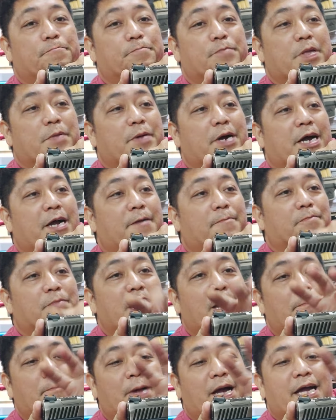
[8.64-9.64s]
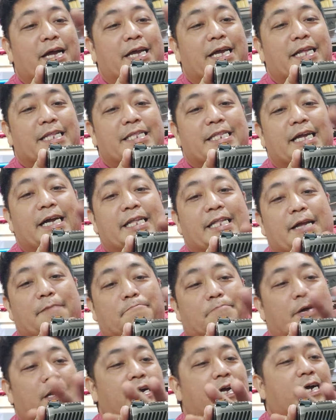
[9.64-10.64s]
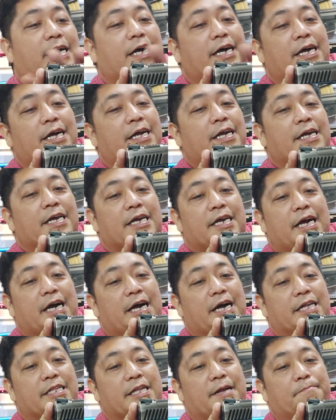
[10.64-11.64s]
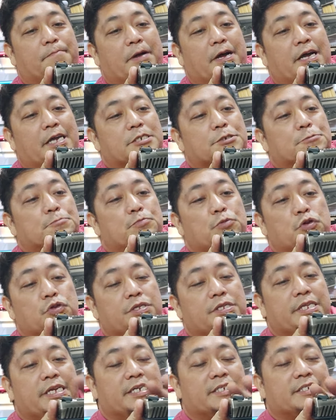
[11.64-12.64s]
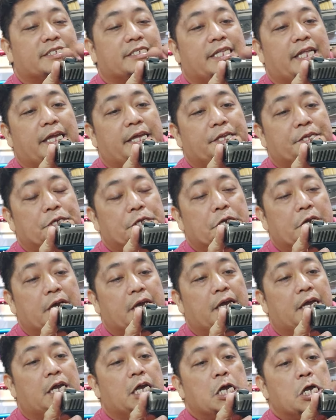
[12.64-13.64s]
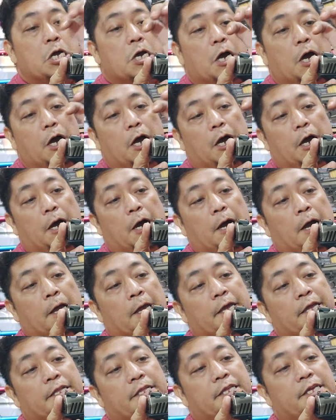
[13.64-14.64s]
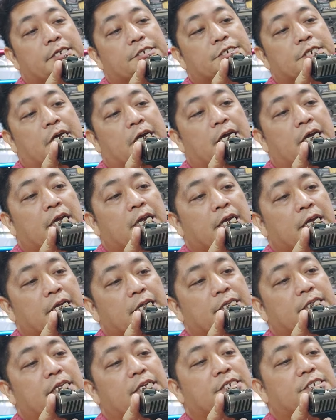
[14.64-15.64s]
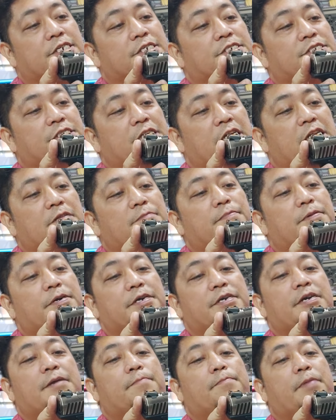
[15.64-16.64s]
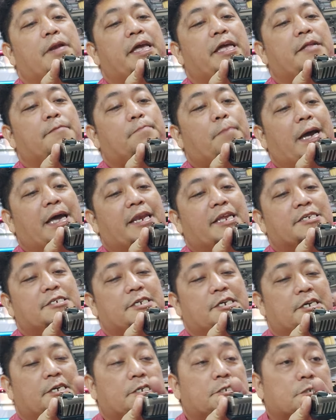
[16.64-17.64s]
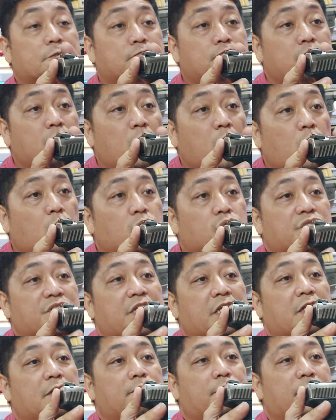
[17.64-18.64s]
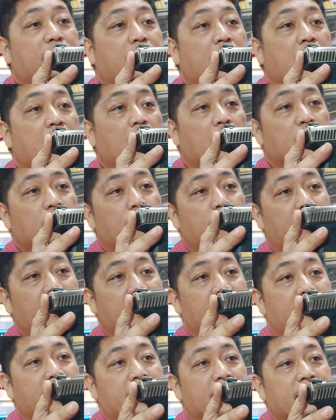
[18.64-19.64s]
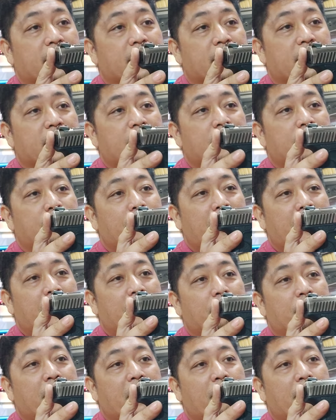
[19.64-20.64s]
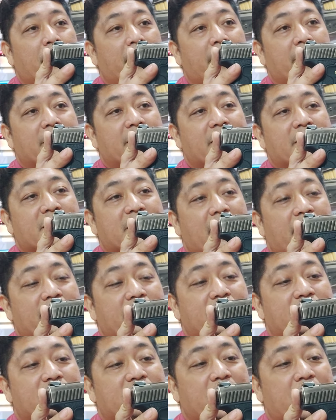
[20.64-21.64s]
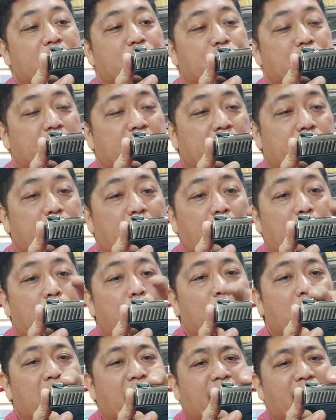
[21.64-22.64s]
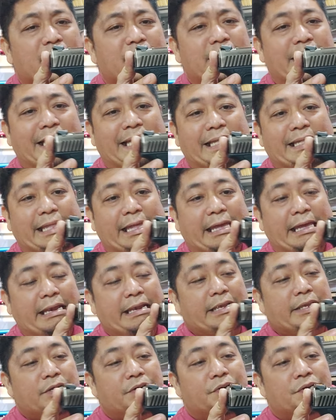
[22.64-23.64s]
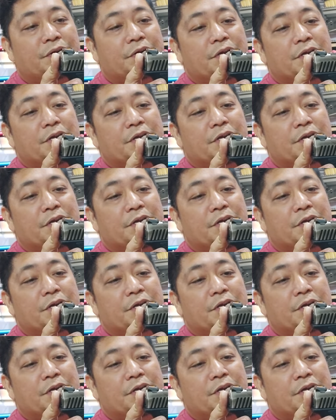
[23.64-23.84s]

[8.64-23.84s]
Di ba? Napakaganda, napaka, uh, napaka-smooth ng slide niya. Uh, hindi siya, hindi siya silver na plain, para siyang smoke silver. Kung makikita niyo parang may mga design-design siya ng mga black detail, no?